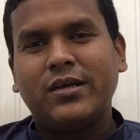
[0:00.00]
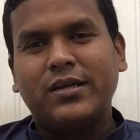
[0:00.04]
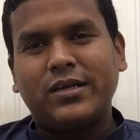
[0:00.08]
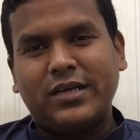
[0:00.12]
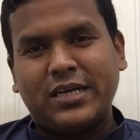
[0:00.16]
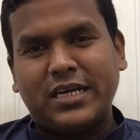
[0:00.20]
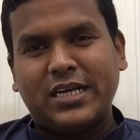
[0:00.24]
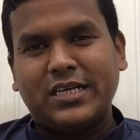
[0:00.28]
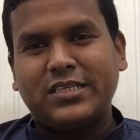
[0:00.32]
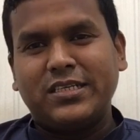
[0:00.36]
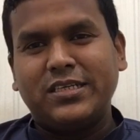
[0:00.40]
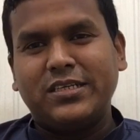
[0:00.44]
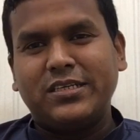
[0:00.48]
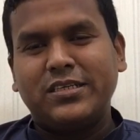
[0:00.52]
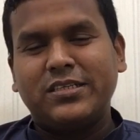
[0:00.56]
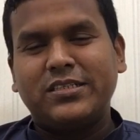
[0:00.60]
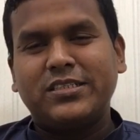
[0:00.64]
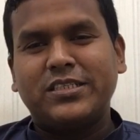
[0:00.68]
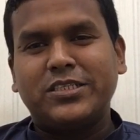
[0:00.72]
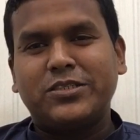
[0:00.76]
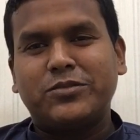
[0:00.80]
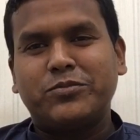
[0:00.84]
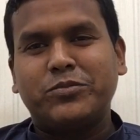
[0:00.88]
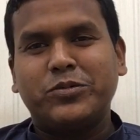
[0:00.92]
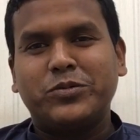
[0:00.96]
না টেনে
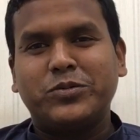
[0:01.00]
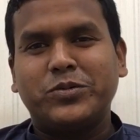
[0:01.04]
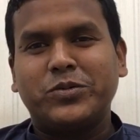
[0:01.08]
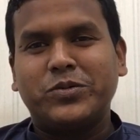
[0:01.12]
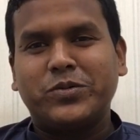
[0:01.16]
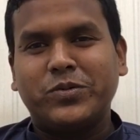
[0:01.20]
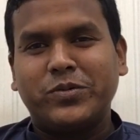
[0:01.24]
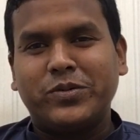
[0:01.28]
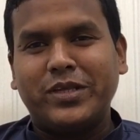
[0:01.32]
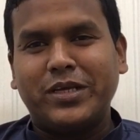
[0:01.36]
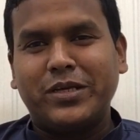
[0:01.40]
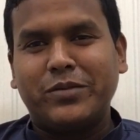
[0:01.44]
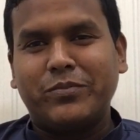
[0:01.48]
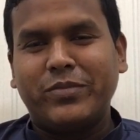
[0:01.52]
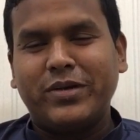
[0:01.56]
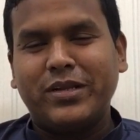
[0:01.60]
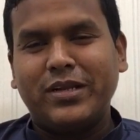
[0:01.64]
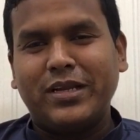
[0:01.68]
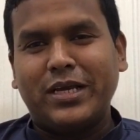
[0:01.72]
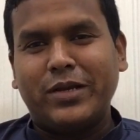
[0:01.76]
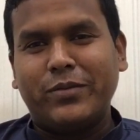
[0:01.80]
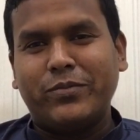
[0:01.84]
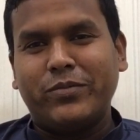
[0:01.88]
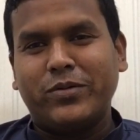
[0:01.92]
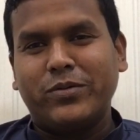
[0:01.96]
শেষ পর্যন্ত দেখবেন
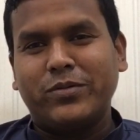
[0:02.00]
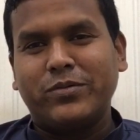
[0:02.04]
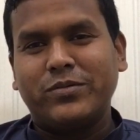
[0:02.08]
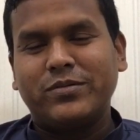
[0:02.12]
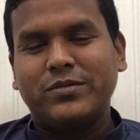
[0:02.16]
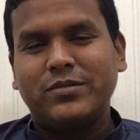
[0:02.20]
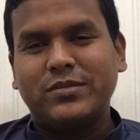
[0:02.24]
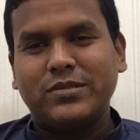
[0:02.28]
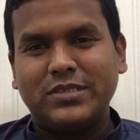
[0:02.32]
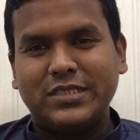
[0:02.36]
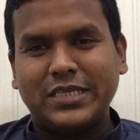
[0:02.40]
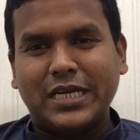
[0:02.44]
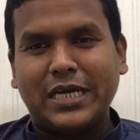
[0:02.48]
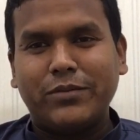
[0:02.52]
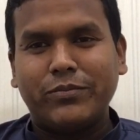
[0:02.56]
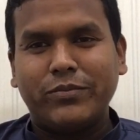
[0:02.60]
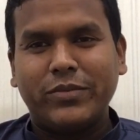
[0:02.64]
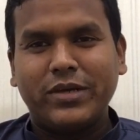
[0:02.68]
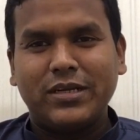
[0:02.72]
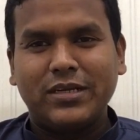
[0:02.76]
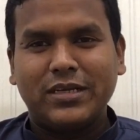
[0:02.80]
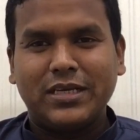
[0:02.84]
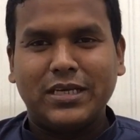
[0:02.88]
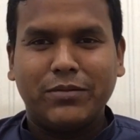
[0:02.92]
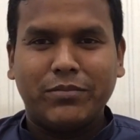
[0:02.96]
এবং
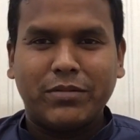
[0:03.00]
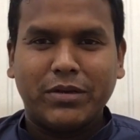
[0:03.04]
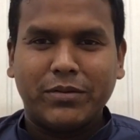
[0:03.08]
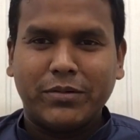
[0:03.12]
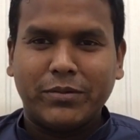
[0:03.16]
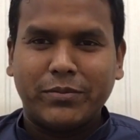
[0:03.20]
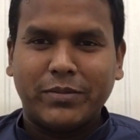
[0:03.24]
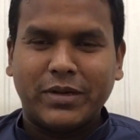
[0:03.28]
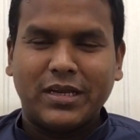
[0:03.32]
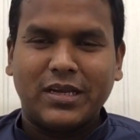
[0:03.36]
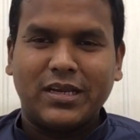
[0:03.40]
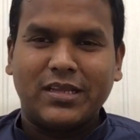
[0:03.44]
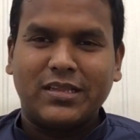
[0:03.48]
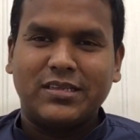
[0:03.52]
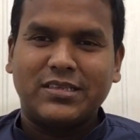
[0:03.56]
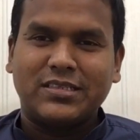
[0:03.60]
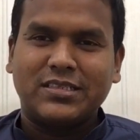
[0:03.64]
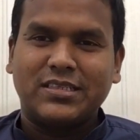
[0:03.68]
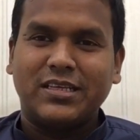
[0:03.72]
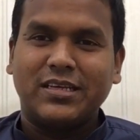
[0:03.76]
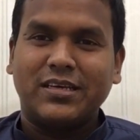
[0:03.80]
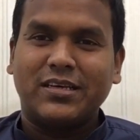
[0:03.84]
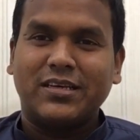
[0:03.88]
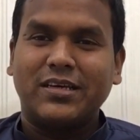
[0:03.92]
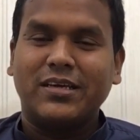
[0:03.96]
জানবেন কিভাবে বাংলাদেশ
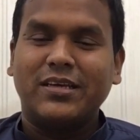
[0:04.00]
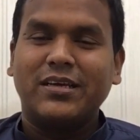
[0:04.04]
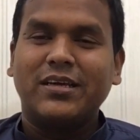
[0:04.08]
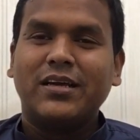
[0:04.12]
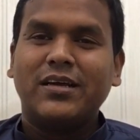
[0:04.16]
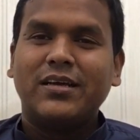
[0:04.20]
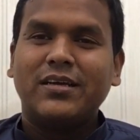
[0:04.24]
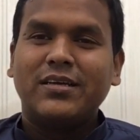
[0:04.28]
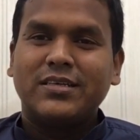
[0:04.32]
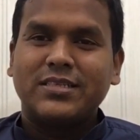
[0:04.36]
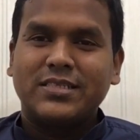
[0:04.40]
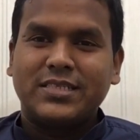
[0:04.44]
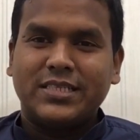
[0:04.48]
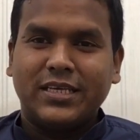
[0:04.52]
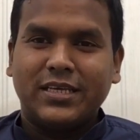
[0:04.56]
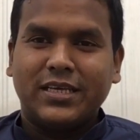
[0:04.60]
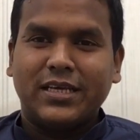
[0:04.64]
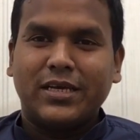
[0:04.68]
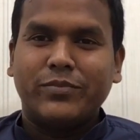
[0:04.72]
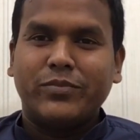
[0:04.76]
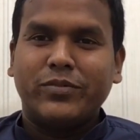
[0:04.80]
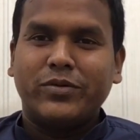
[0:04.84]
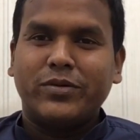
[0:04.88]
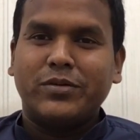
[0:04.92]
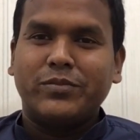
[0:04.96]
থেকে
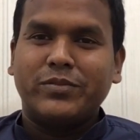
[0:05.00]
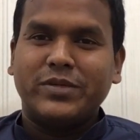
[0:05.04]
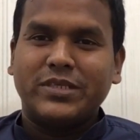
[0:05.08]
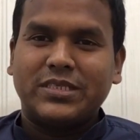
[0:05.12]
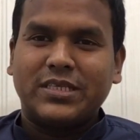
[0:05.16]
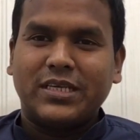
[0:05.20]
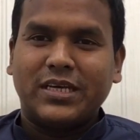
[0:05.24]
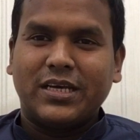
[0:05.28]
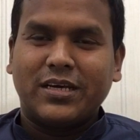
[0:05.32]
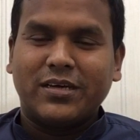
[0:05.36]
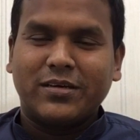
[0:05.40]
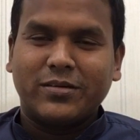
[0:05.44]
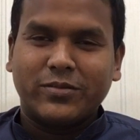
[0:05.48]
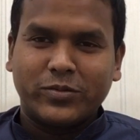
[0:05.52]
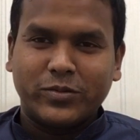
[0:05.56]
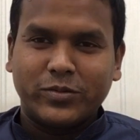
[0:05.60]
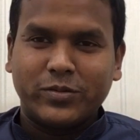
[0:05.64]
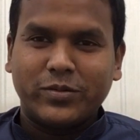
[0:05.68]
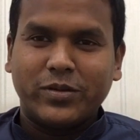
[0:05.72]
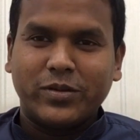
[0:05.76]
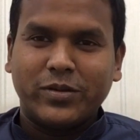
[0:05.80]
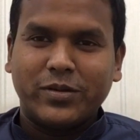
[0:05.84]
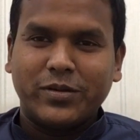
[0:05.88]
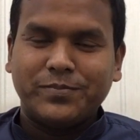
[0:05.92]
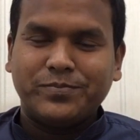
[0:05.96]
সিঙ্গাপুরের ভিসা
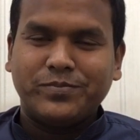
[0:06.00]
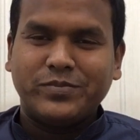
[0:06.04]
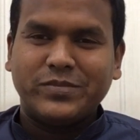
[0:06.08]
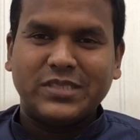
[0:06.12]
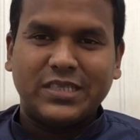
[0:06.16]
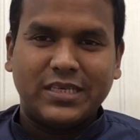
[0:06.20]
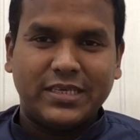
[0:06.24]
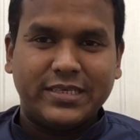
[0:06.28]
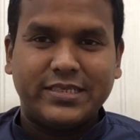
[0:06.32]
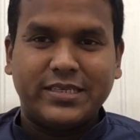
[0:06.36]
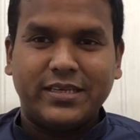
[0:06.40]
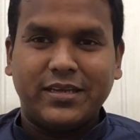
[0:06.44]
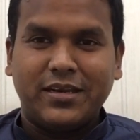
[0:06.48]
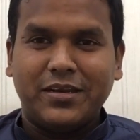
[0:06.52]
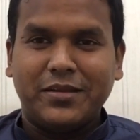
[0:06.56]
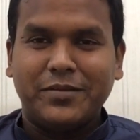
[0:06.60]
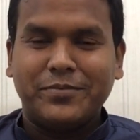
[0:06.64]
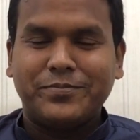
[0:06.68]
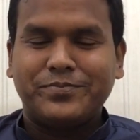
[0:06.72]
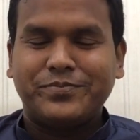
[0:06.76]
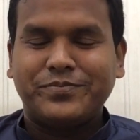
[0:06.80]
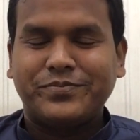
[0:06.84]
করতে হয় ইজিলি